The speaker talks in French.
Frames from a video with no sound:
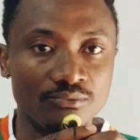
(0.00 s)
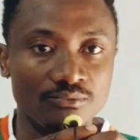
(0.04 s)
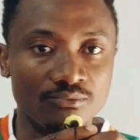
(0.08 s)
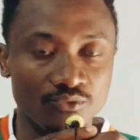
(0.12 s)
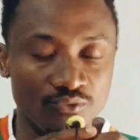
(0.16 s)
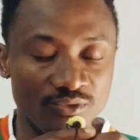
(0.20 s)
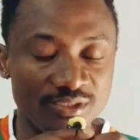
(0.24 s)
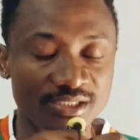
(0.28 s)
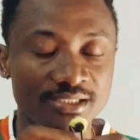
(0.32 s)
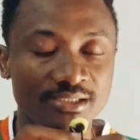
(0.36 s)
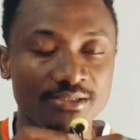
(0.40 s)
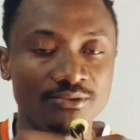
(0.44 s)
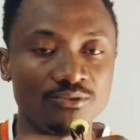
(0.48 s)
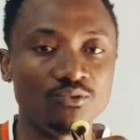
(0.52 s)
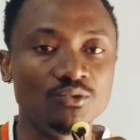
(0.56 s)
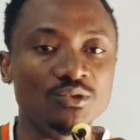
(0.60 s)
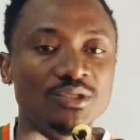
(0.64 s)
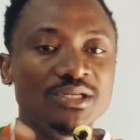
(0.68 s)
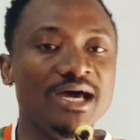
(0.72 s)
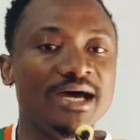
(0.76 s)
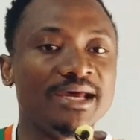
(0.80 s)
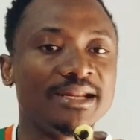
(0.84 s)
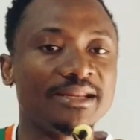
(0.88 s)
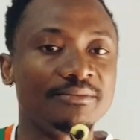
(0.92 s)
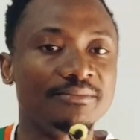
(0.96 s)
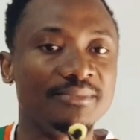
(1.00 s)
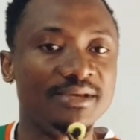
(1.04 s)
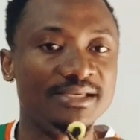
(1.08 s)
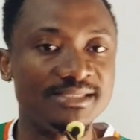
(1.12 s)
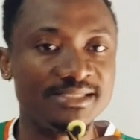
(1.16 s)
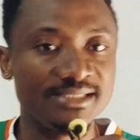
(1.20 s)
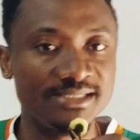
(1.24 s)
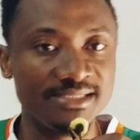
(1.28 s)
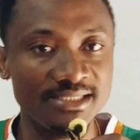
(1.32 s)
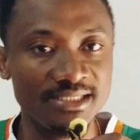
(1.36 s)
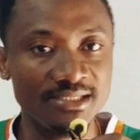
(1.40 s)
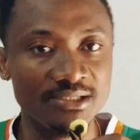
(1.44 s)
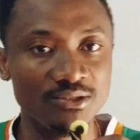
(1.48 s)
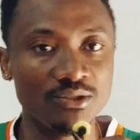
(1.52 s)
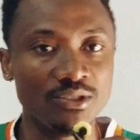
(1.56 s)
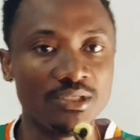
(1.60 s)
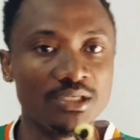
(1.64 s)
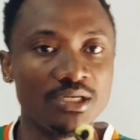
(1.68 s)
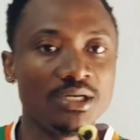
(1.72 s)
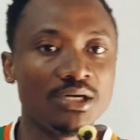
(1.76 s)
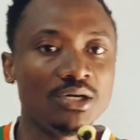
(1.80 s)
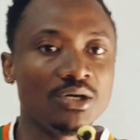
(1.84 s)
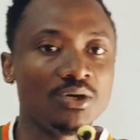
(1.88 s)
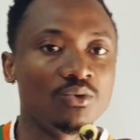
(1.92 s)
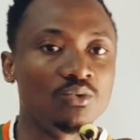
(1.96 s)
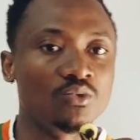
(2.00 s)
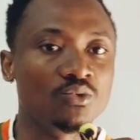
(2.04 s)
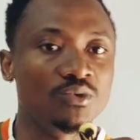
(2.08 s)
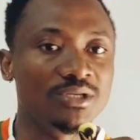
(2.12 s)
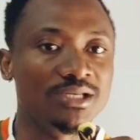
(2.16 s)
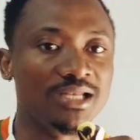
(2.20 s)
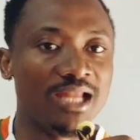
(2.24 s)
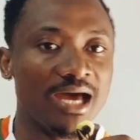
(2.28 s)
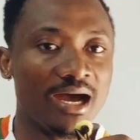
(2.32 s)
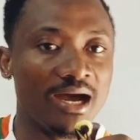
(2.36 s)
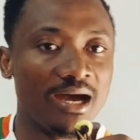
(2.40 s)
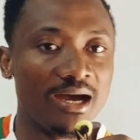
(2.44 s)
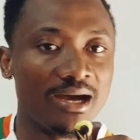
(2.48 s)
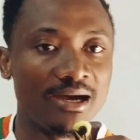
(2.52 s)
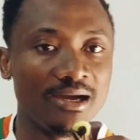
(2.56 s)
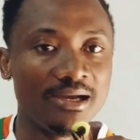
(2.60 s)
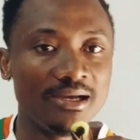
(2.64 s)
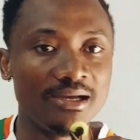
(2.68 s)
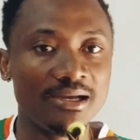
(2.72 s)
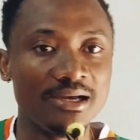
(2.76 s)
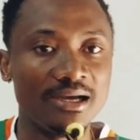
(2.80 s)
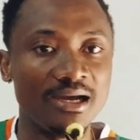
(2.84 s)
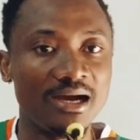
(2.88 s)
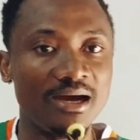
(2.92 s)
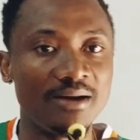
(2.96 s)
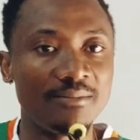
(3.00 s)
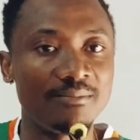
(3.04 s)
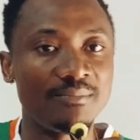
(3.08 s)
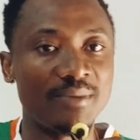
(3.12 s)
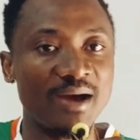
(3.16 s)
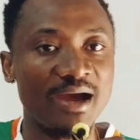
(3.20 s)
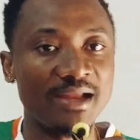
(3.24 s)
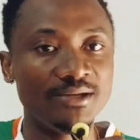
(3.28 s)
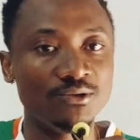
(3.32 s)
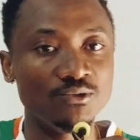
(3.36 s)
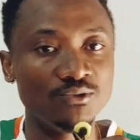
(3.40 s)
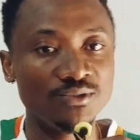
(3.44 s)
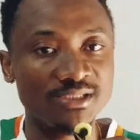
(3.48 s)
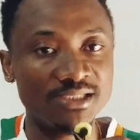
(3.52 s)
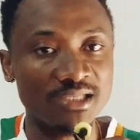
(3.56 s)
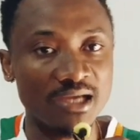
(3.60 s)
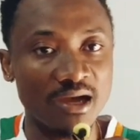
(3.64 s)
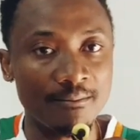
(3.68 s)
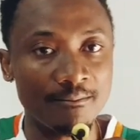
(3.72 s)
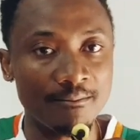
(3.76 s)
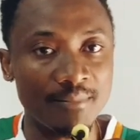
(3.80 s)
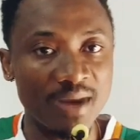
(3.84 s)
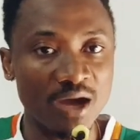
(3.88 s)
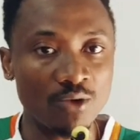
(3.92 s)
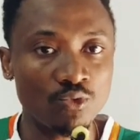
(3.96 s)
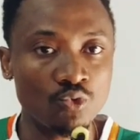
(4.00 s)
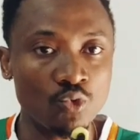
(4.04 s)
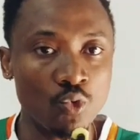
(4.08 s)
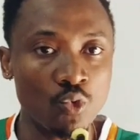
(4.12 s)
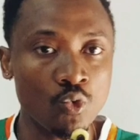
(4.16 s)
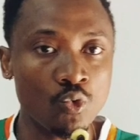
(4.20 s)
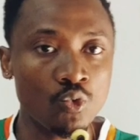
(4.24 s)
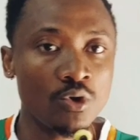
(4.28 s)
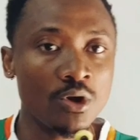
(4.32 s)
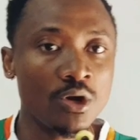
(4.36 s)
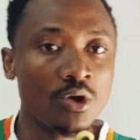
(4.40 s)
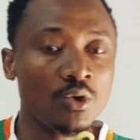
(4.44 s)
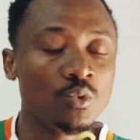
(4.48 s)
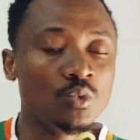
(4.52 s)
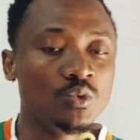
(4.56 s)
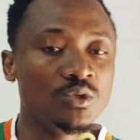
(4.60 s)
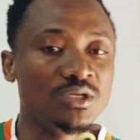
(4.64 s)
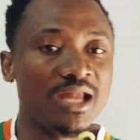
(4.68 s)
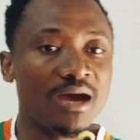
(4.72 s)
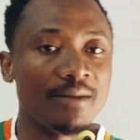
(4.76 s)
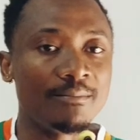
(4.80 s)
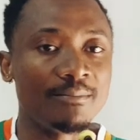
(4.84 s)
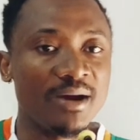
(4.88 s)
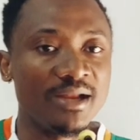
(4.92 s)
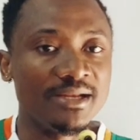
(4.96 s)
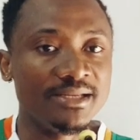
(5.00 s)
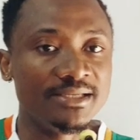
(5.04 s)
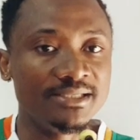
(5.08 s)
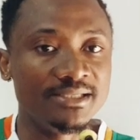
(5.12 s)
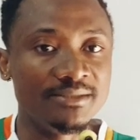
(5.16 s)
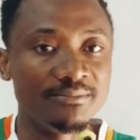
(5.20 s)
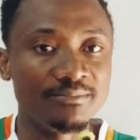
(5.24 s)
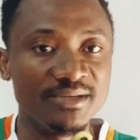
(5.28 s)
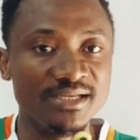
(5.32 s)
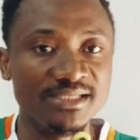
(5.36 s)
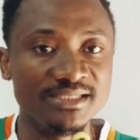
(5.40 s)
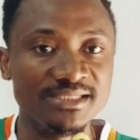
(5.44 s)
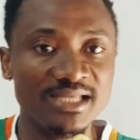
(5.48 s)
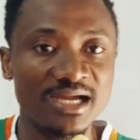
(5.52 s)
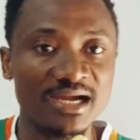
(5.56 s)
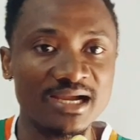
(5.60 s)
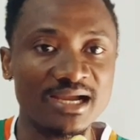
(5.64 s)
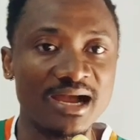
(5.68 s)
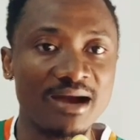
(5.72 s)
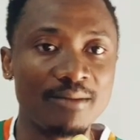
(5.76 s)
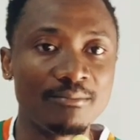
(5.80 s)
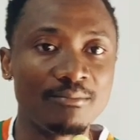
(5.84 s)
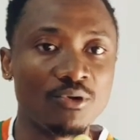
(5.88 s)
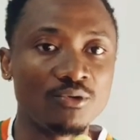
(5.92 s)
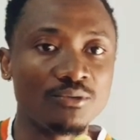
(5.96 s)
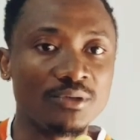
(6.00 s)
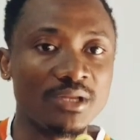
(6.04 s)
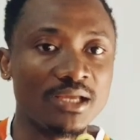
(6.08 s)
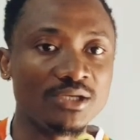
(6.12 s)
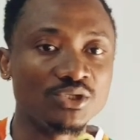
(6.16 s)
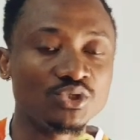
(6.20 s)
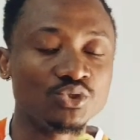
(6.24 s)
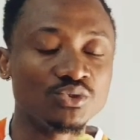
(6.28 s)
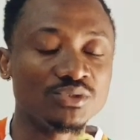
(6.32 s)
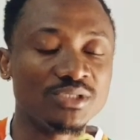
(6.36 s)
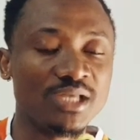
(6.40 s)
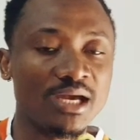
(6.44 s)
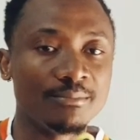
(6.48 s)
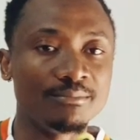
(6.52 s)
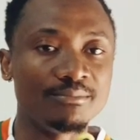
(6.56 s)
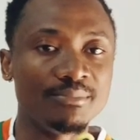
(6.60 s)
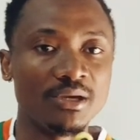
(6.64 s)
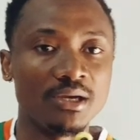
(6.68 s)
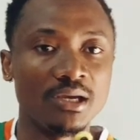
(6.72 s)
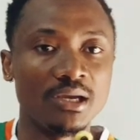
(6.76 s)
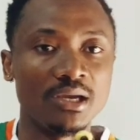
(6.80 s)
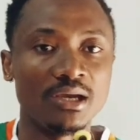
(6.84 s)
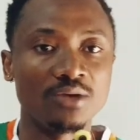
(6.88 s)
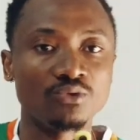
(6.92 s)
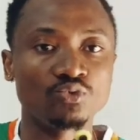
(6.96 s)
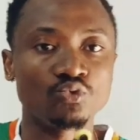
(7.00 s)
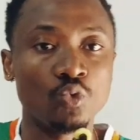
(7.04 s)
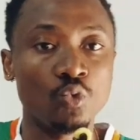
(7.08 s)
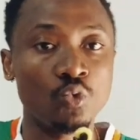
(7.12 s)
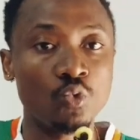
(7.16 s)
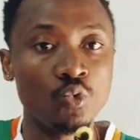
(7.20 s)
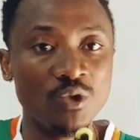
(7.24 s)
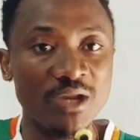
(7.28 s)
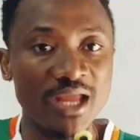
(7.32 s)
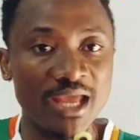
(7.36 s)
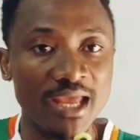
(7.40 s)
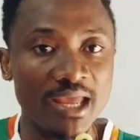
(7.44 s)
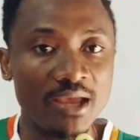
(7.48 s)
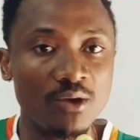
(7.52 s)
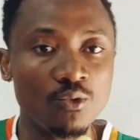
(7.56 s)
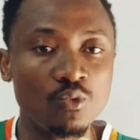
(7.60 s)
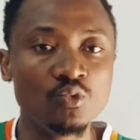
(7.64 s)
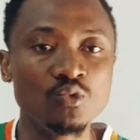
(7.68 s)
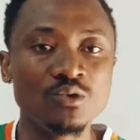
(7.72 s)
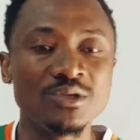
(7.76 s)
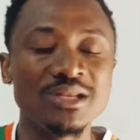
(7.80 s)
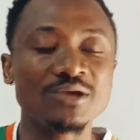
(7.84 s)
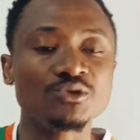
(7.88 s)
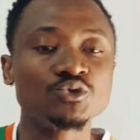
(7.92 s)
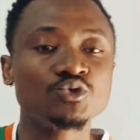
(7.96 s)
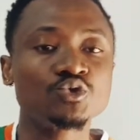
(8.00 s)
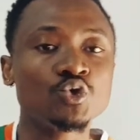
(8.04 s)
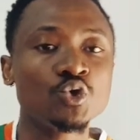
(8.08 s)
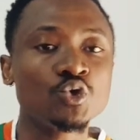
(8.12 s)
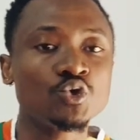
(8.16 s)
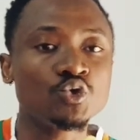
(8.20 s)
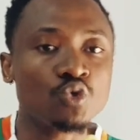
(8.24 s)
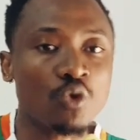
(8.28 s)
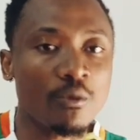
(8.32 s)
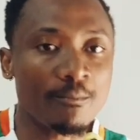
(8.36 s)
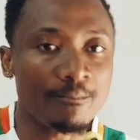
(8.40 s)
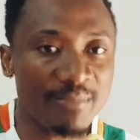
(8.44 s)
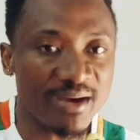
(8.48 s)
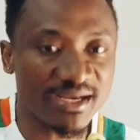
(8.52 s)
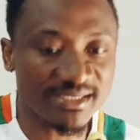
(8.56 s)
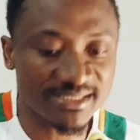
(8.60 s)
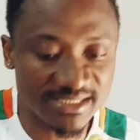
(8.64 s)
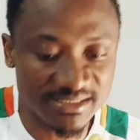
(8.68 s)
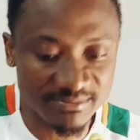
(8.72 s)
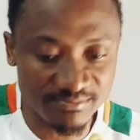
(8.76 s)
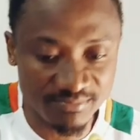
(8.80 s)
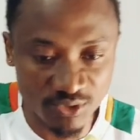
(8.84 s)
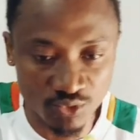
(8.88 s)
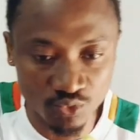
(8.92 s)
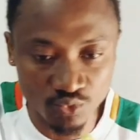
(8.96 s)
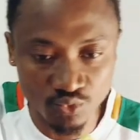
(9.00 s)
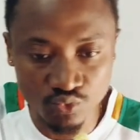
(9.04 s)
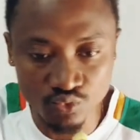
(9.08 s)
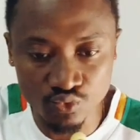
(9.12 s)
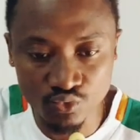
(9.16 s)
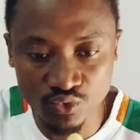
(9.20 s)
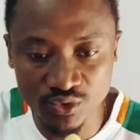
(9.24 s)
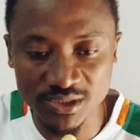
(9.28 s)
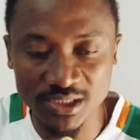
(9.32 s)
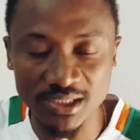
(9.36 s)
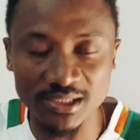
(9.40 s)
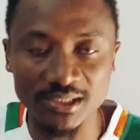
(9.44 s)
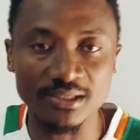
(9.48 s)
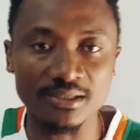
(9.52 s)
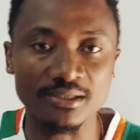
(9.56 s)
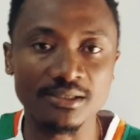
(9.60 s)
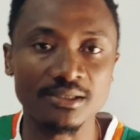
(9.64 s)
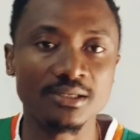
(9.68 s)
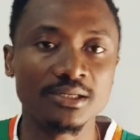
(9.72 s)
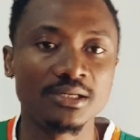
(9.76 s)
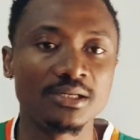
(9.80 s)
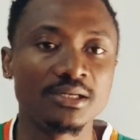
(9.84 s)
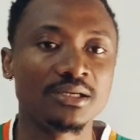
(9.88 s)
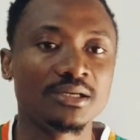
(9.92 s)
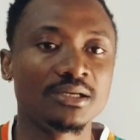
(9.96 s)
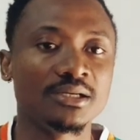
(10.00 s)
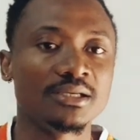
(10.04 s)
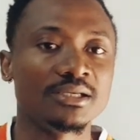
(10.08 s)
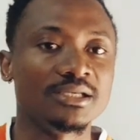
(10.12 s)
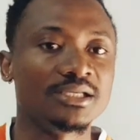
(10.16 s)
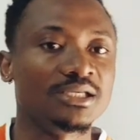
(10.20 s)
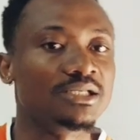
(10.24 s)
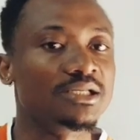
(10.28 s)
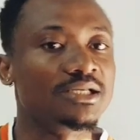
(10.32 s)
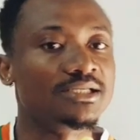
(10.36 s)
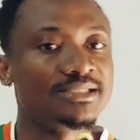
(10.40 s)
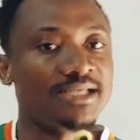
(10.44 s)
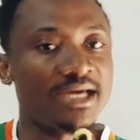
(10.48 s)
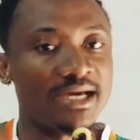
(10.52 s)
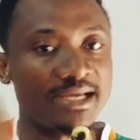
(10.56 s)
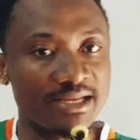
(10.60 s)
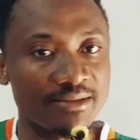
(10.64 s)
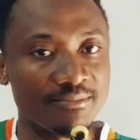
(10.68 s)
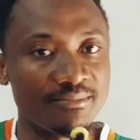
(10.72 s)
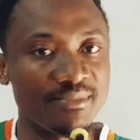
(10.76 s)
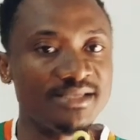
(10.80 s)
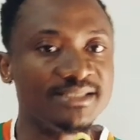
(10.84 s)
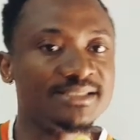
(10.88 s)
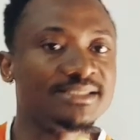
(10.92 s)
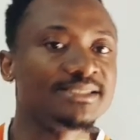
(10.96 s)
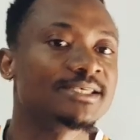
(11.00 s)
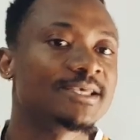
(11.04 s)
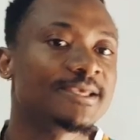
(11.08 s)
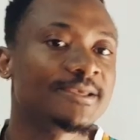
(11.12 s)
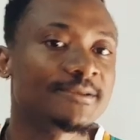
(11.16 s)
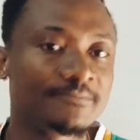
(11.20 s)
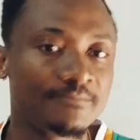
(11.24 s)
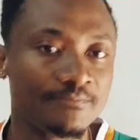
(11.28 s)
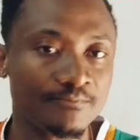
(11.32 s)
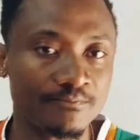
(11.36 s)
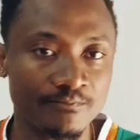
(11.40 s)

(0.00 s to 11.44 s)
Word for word: oui, où il a remercié, où il a, parlé aussi en ballot, où il a parlé des présidents euh, euh, togolais, où ceux qui ont participé, tout ça là, il les a remerciés.